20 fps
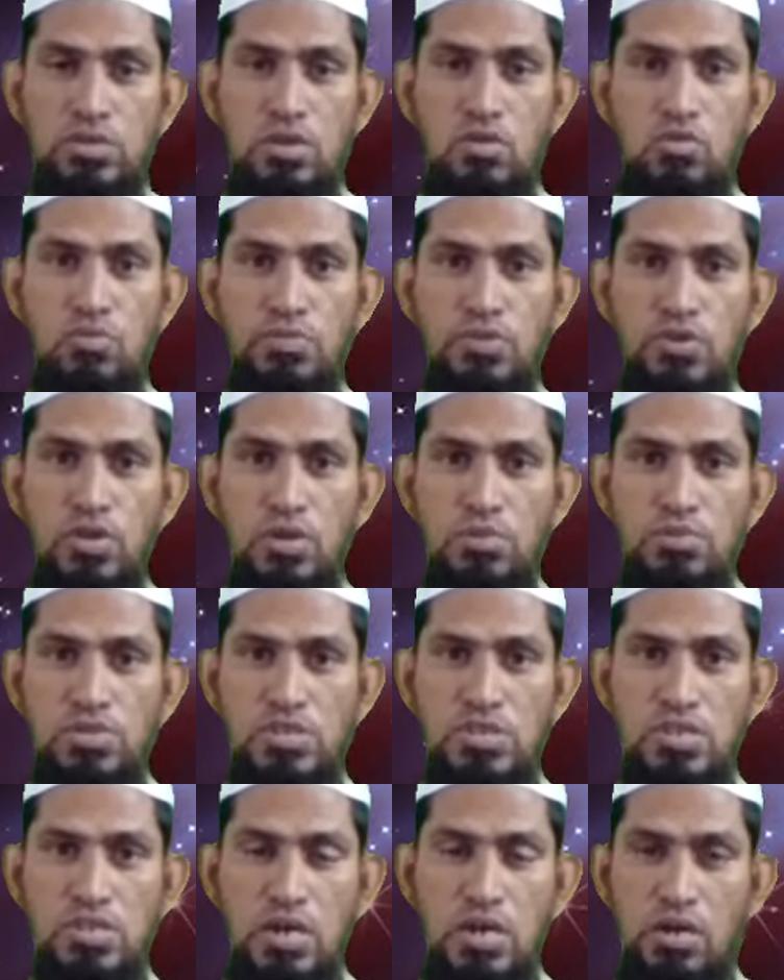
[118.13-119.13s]
సౌము
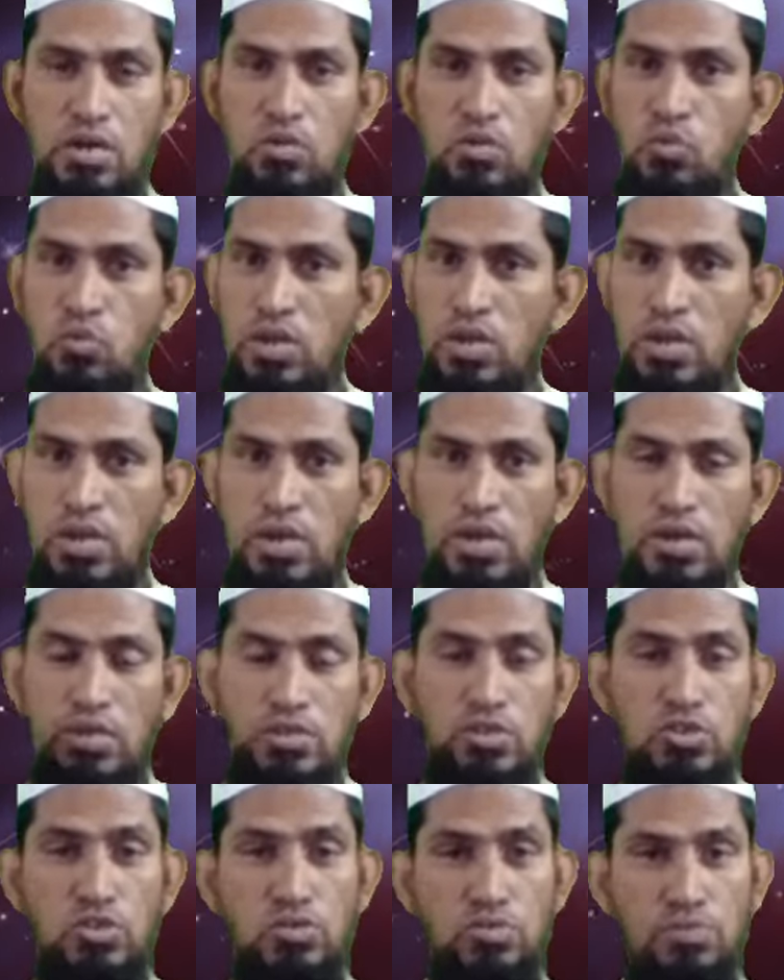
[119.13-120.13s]
రంజాన్ వల్
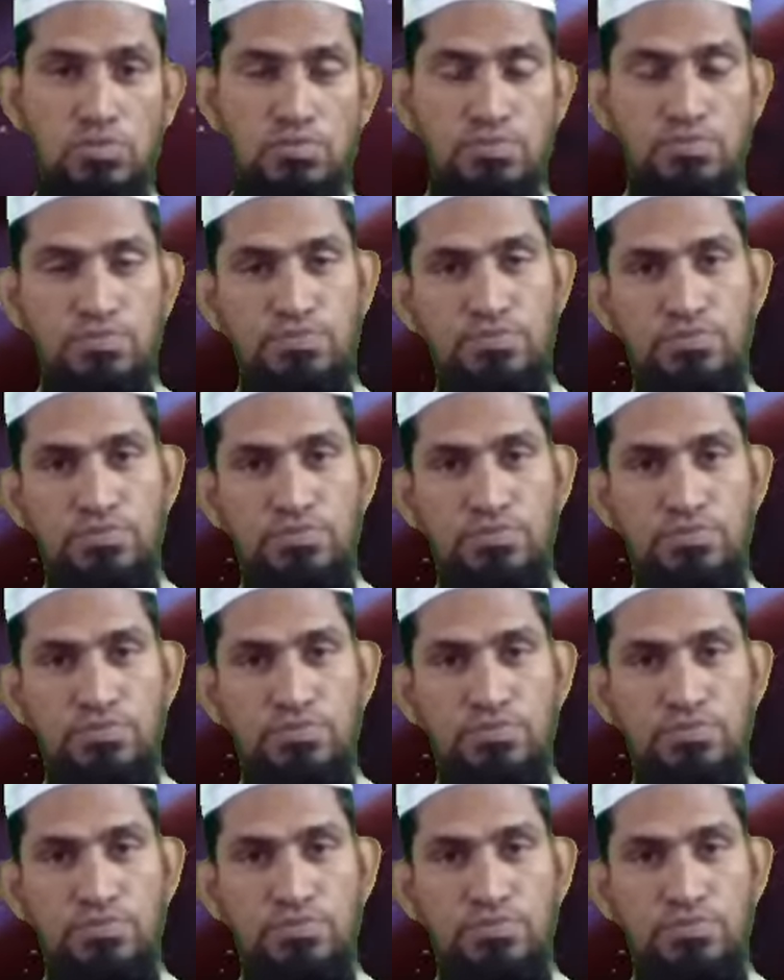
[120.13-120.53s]
హజ్